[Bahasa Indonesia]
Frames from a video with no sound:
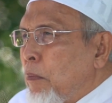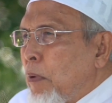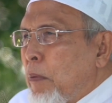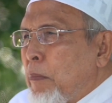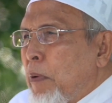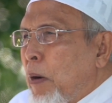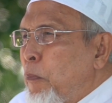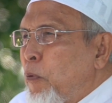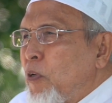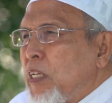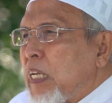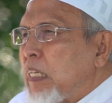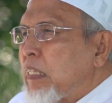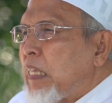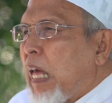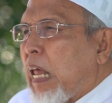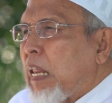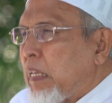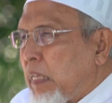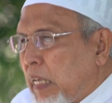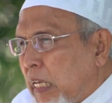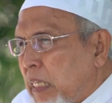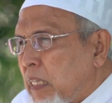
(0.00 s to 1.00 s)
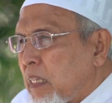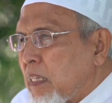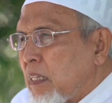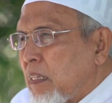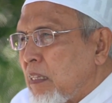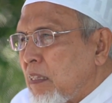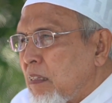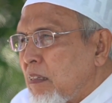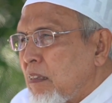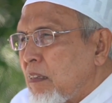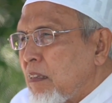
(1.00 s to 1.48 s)
yang memang punya
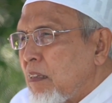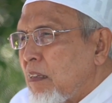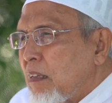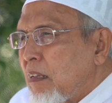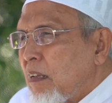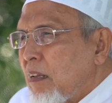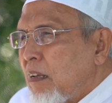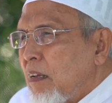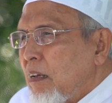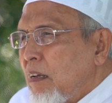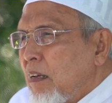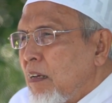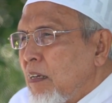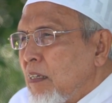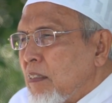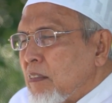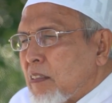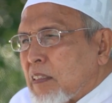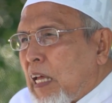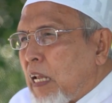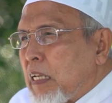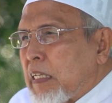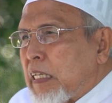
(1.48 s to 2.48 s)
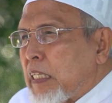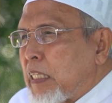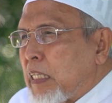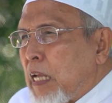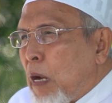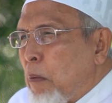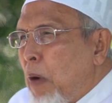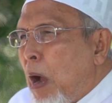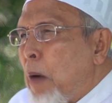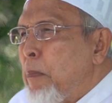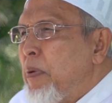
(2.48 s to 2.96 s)
target
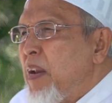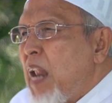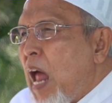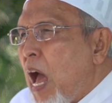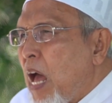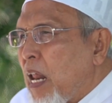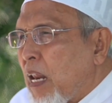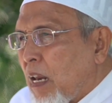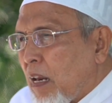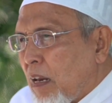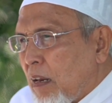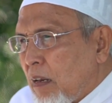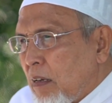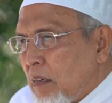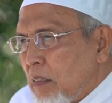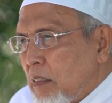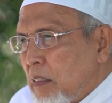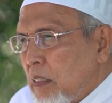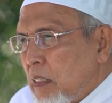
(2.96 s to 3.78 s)
target yang maha benar